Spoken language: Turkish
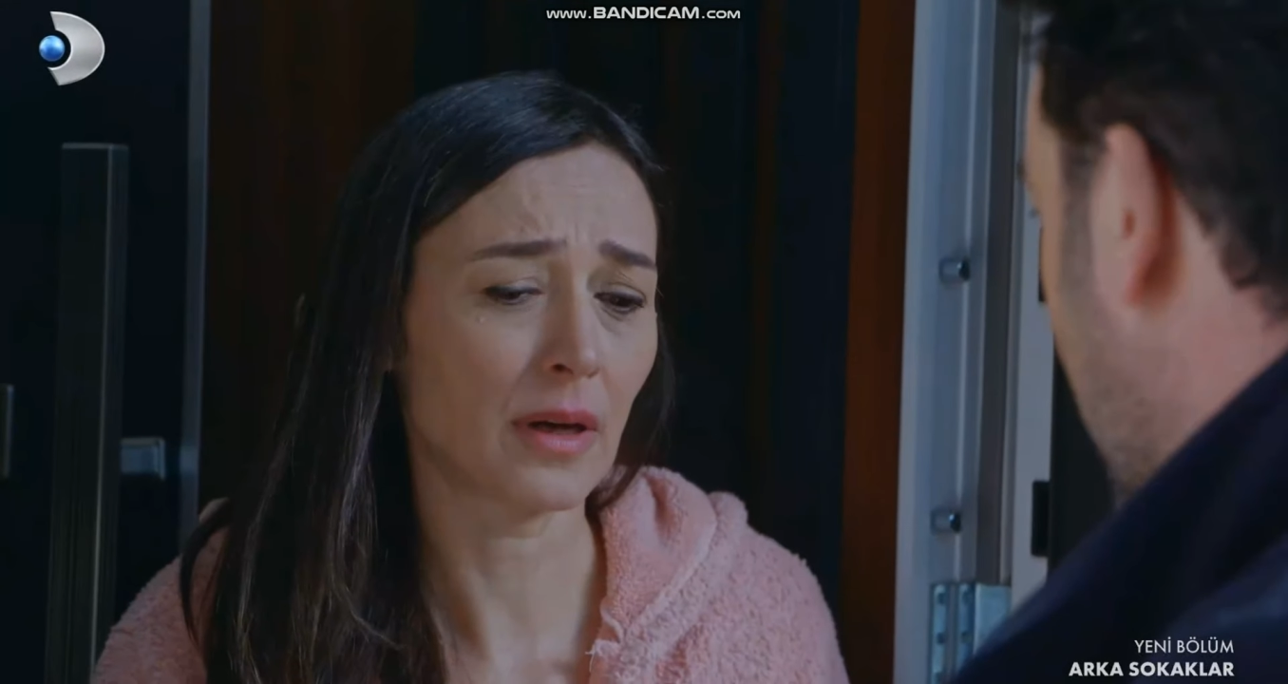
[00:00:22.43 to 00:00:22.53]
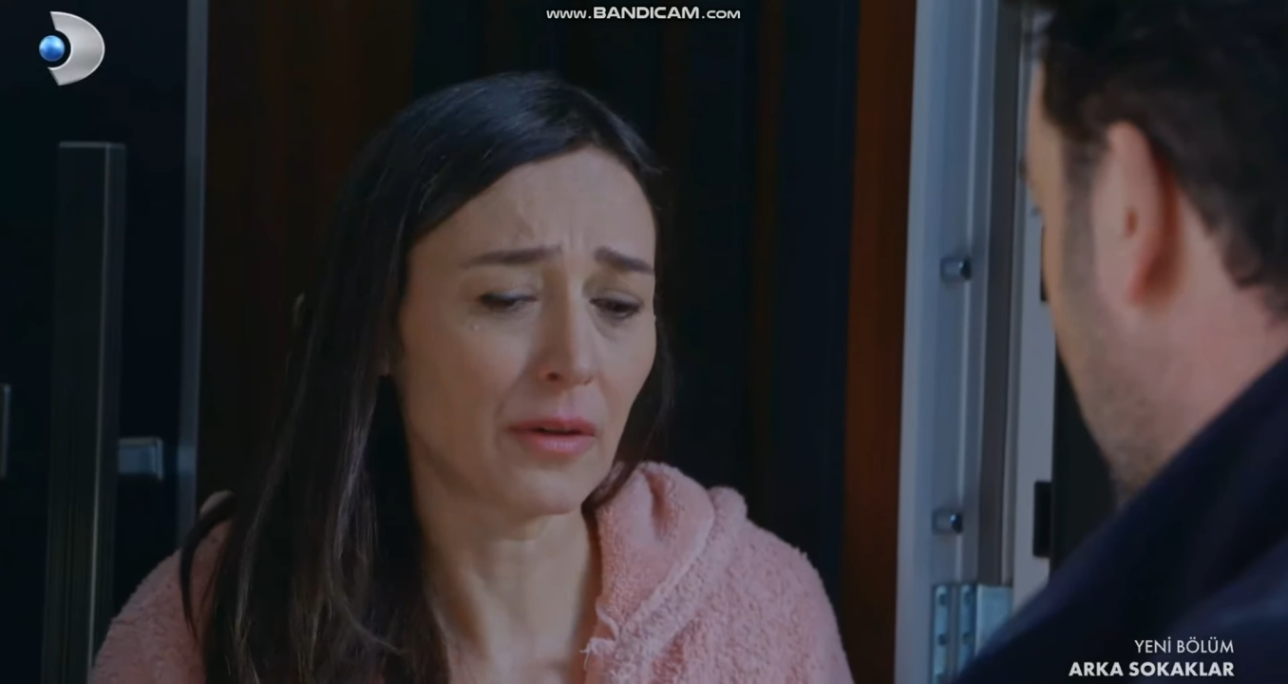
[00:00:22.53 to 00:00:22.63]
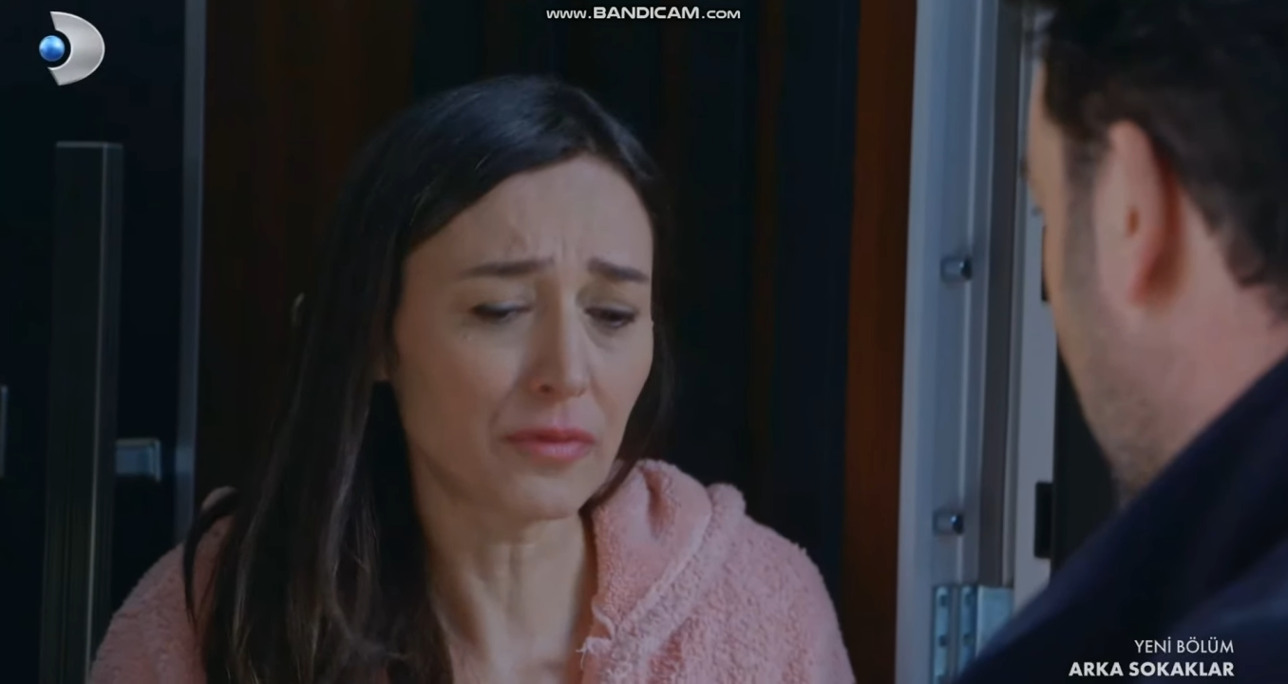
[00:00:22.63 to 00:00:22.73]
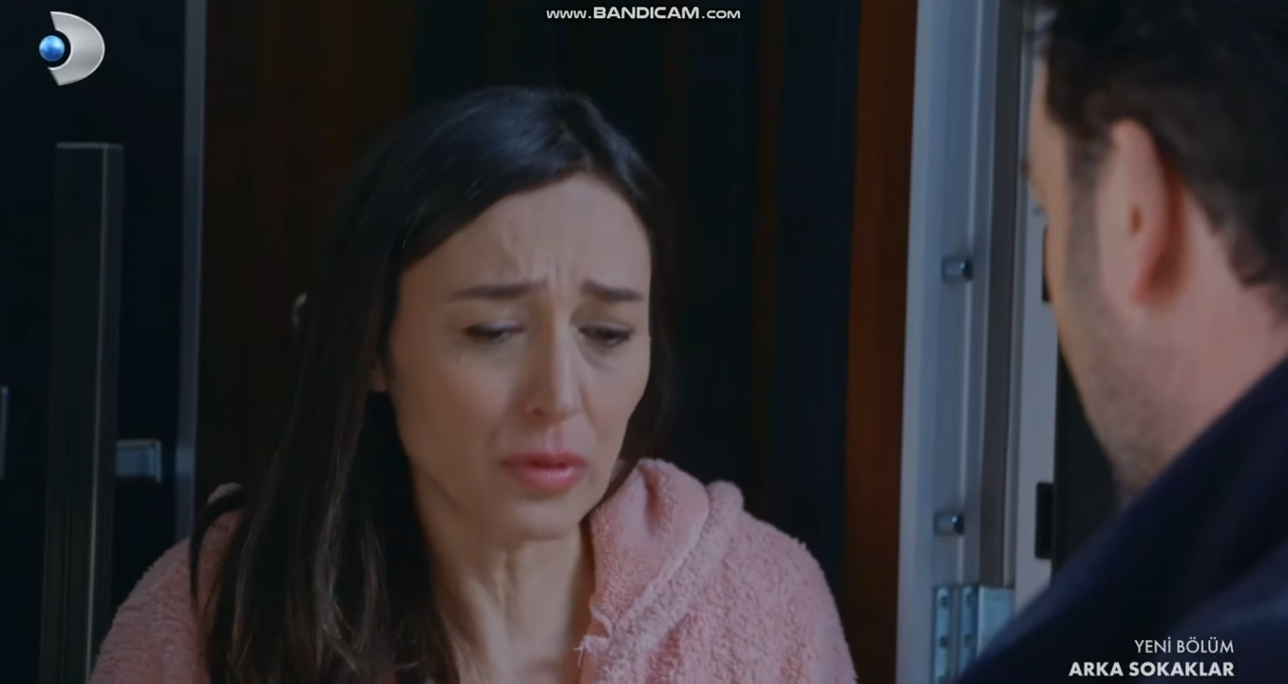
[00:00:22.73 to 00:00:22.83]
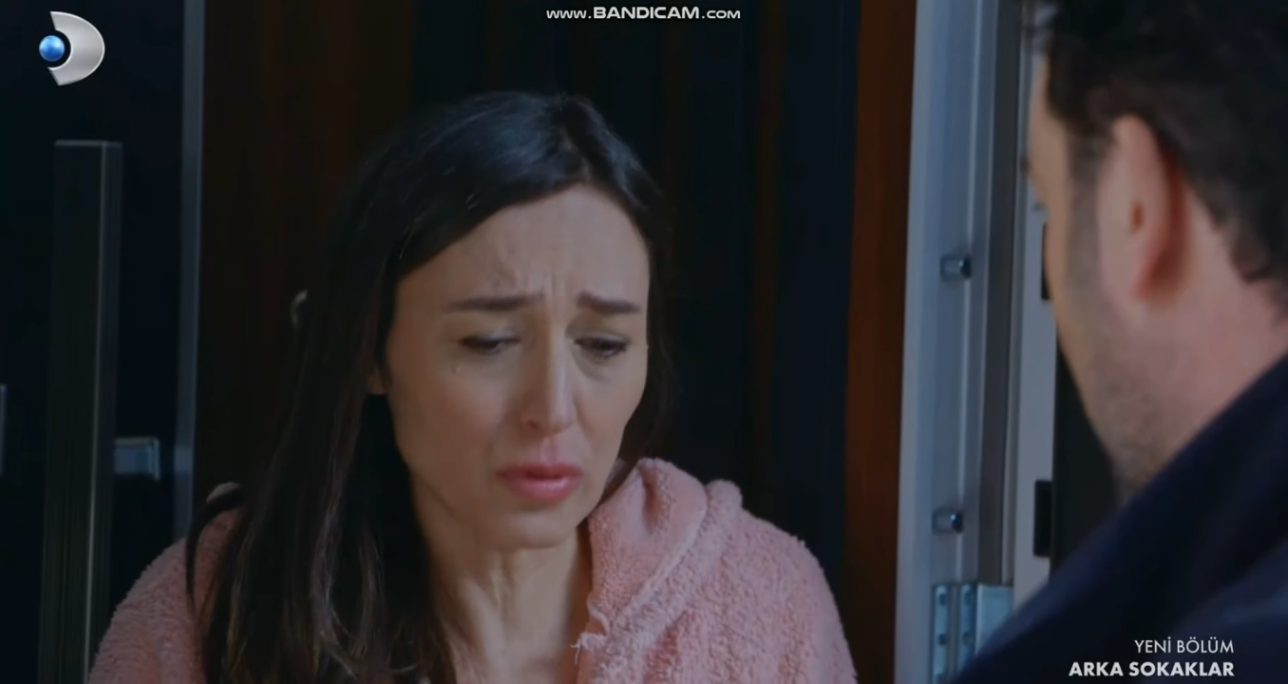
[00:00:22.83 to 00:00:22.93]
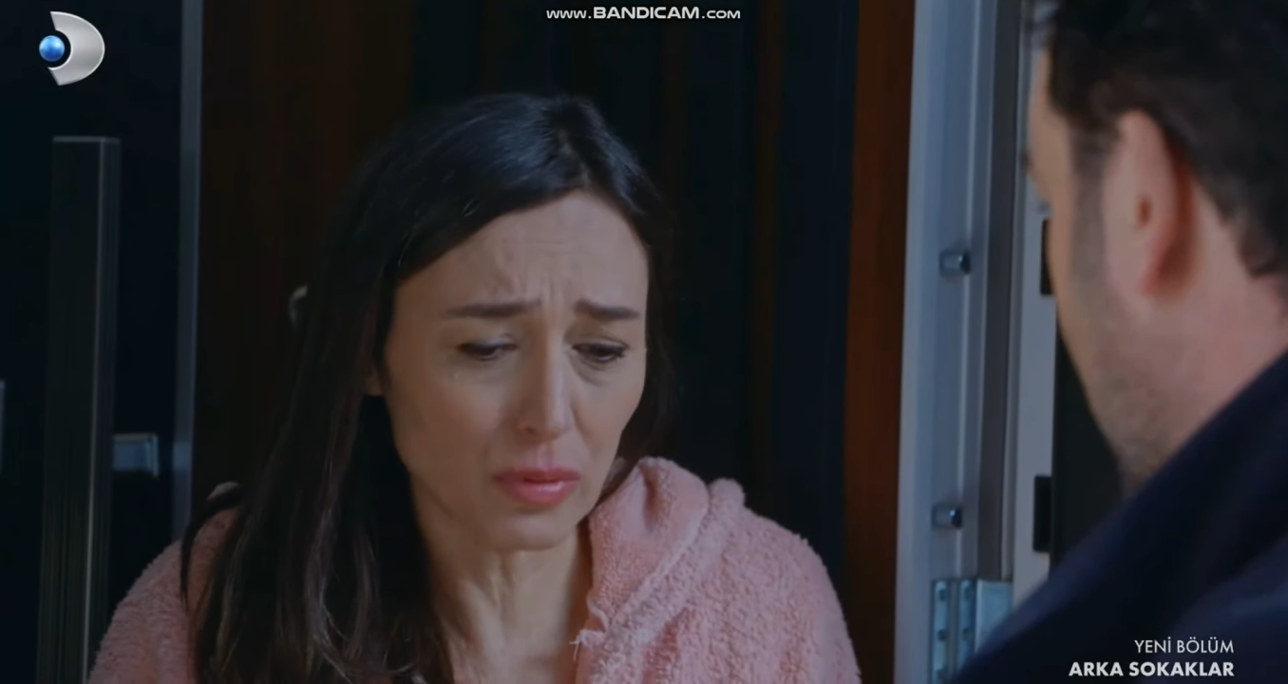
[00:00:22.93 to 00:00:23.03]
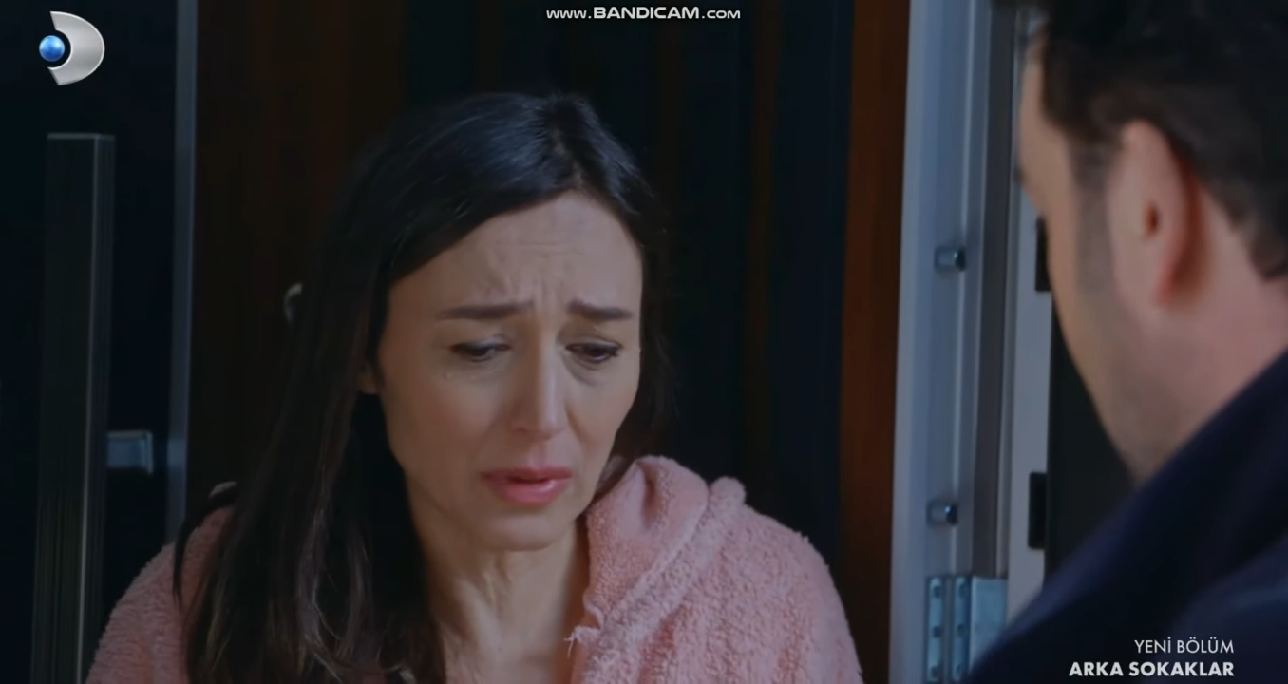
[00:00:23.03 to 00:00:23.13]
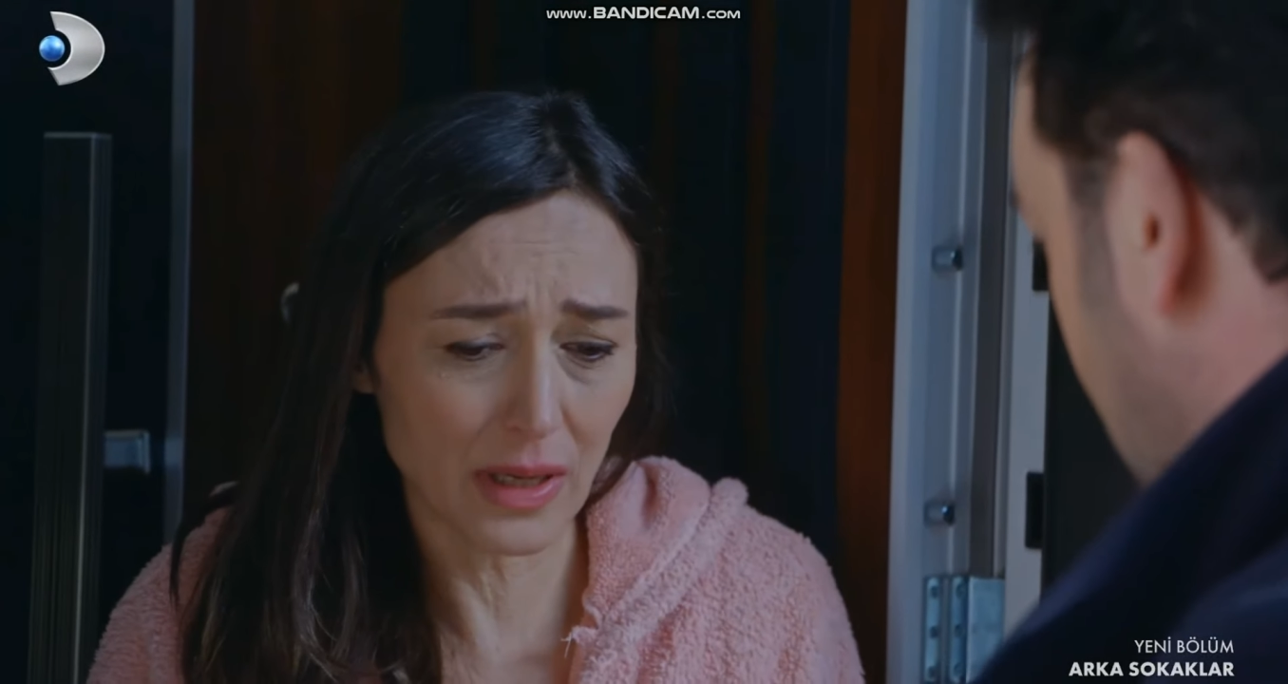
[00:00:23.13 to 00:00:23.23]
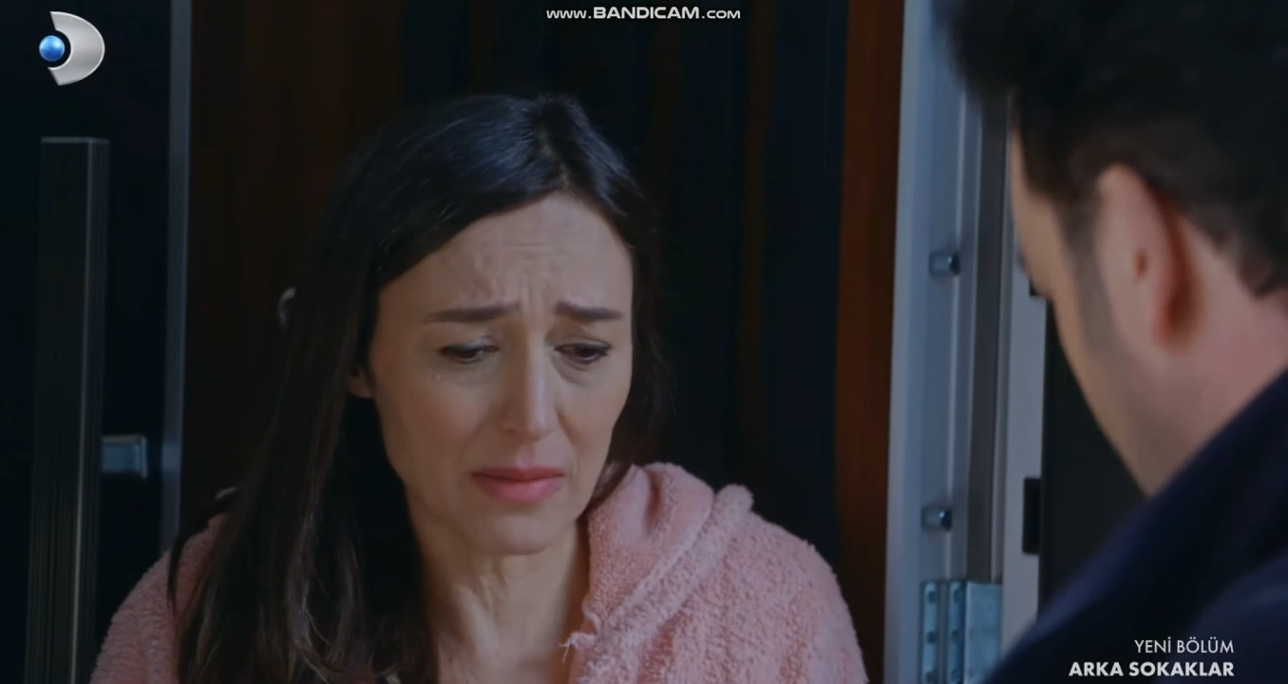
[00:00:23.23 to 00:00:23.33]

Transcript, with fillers: Hafta sonu